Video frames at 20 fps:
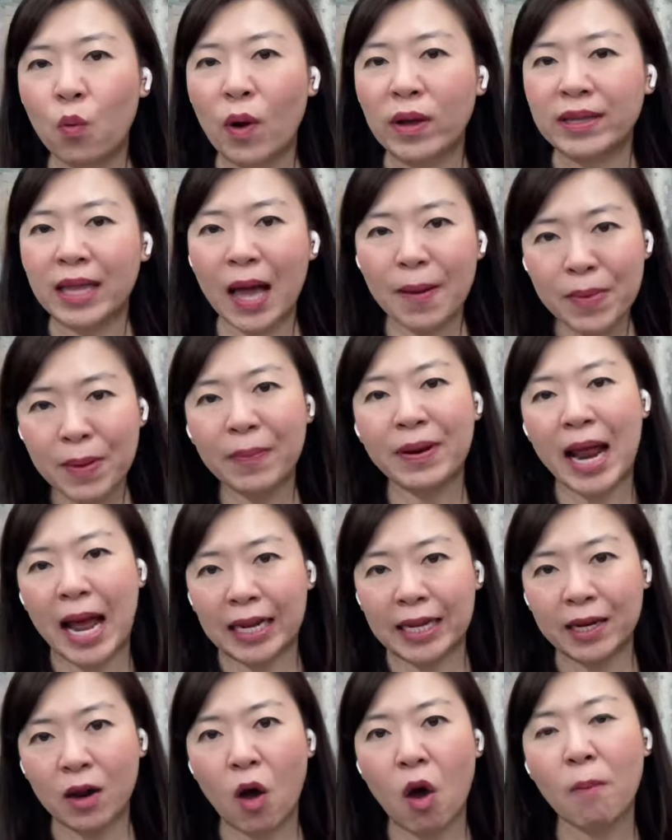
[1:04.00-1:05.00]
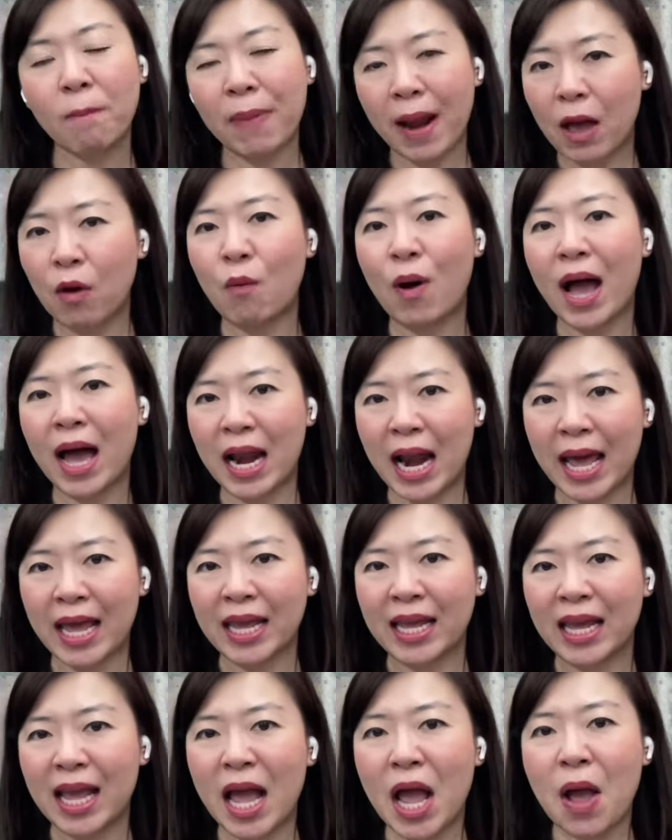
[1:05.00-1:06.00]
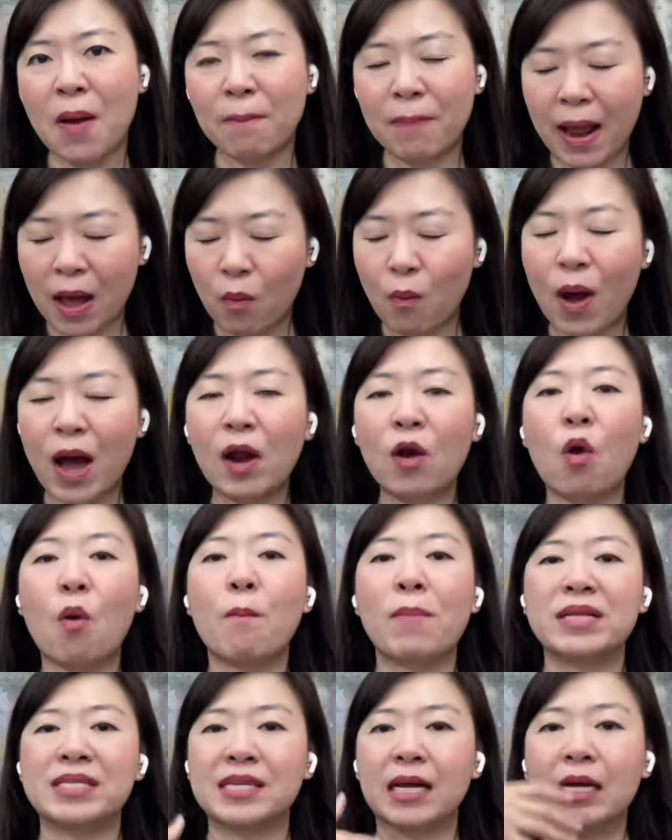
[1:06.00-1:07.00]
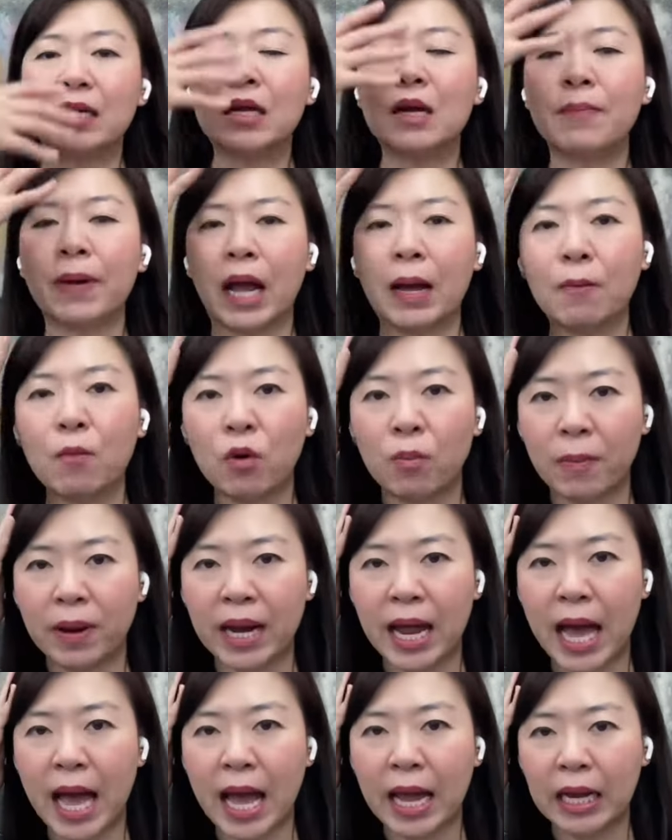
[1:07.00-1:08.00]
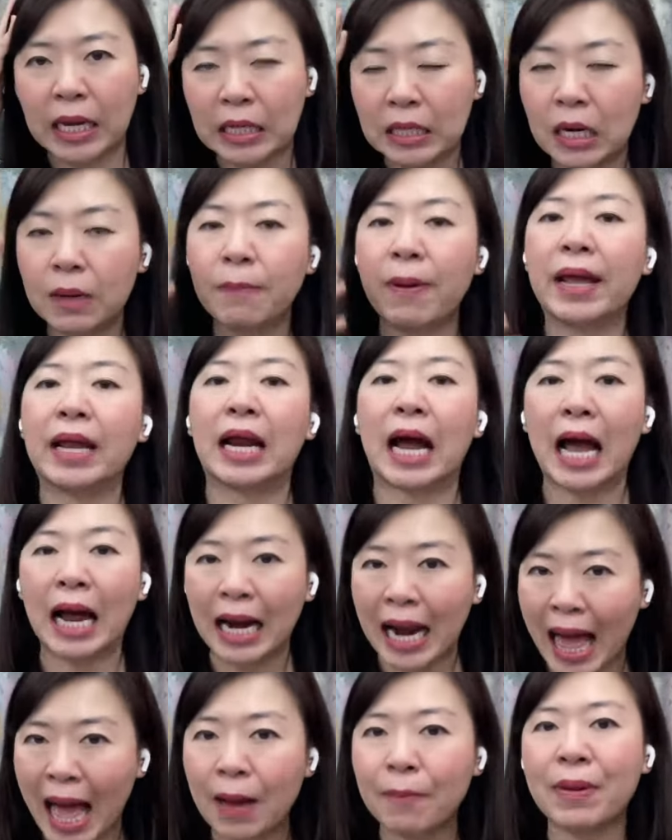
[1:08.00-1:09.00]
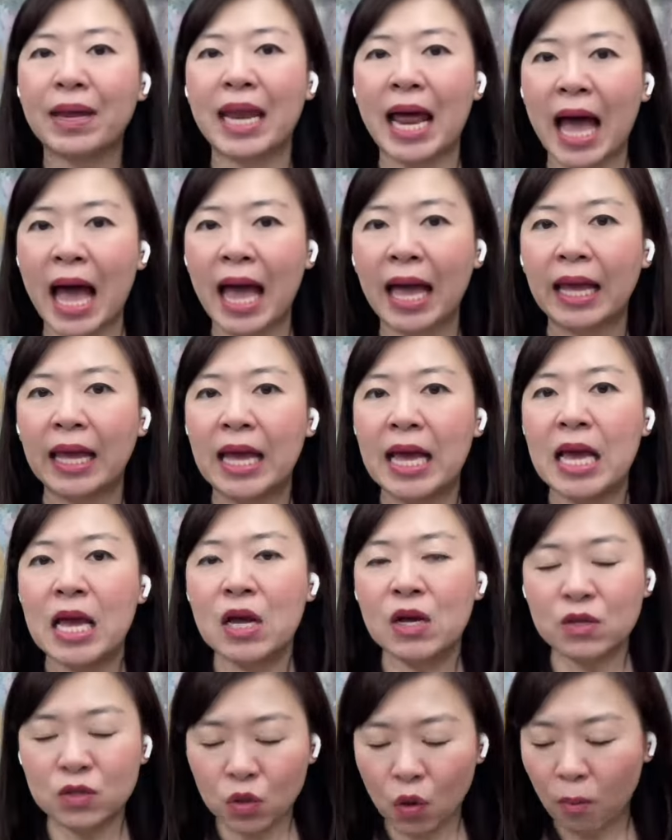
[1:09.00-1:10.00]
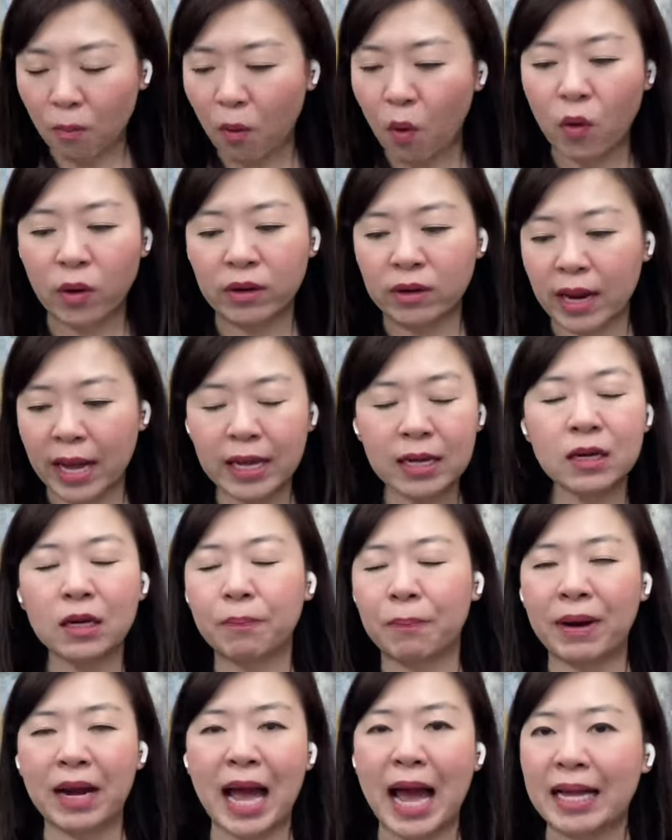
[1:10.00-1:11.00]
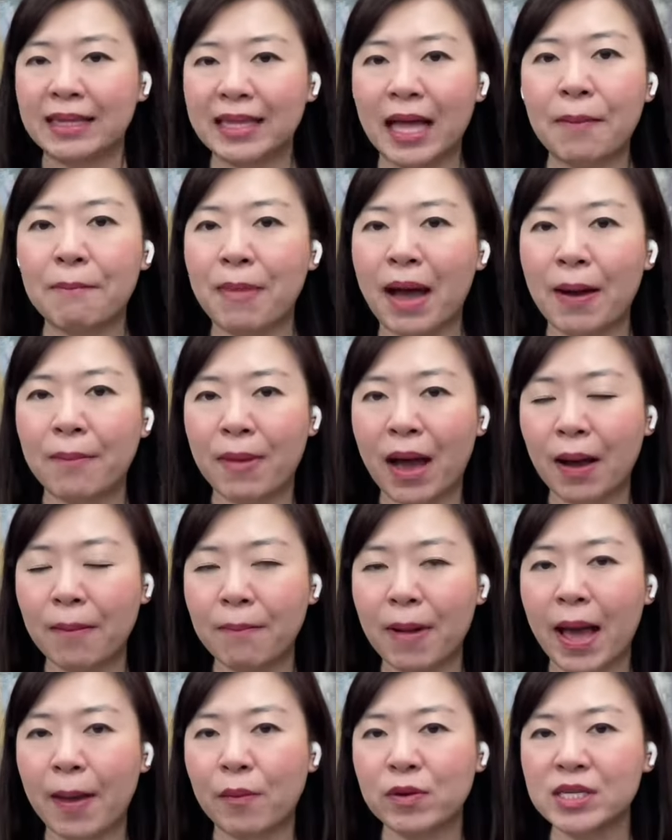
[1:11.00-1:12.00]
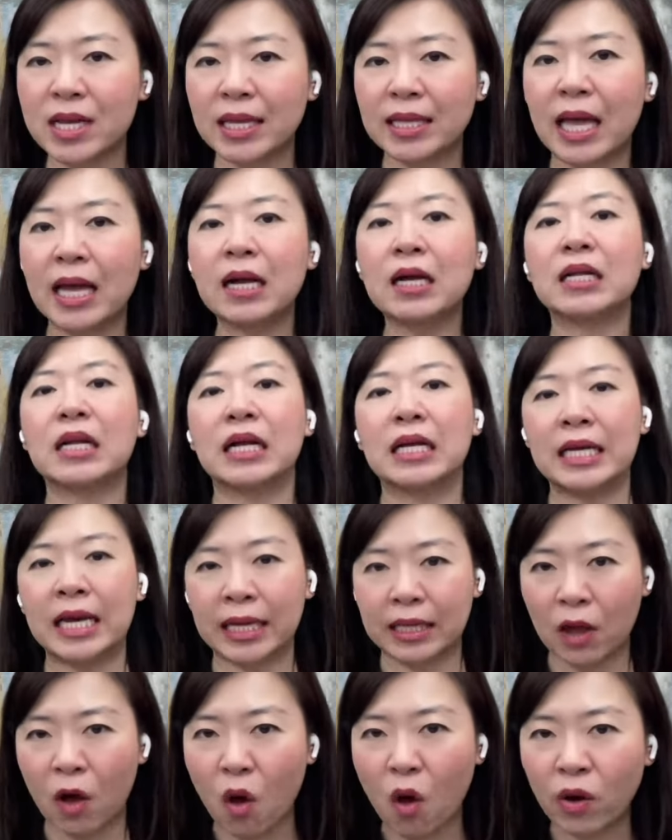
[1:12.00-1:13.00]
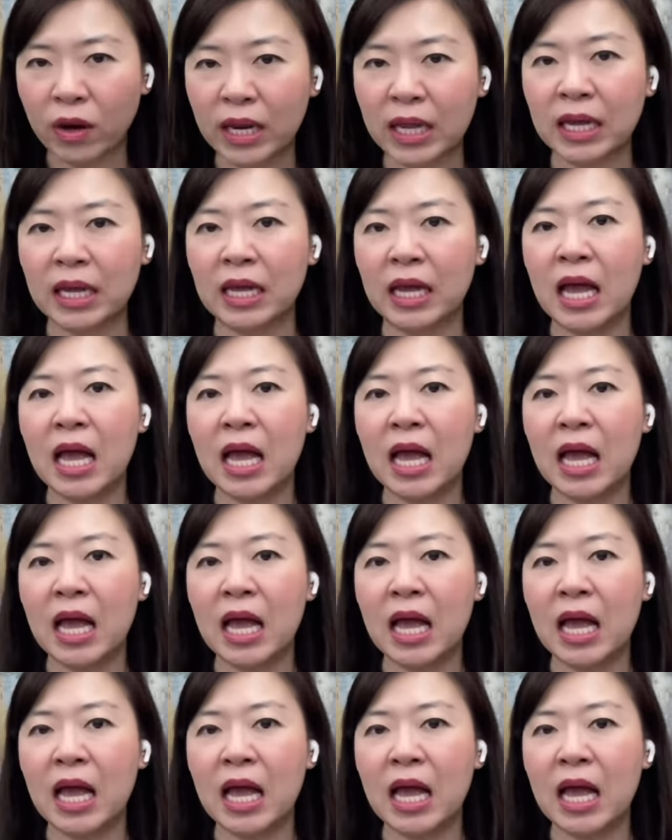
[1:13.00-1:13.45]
วถ้ามีปัญหาที่ท้อง แปลว่าอะไรแปลว่าลมมันจะเคลื่อนไปข้างบนไม่ได้ เคลื่อนไปข้างล่างไม่ได้ ส่งผลให้เกิดปัญหาตามมามากมาย เพราะฉะนั้นถ้าเกิดเคลียร์ท้องดี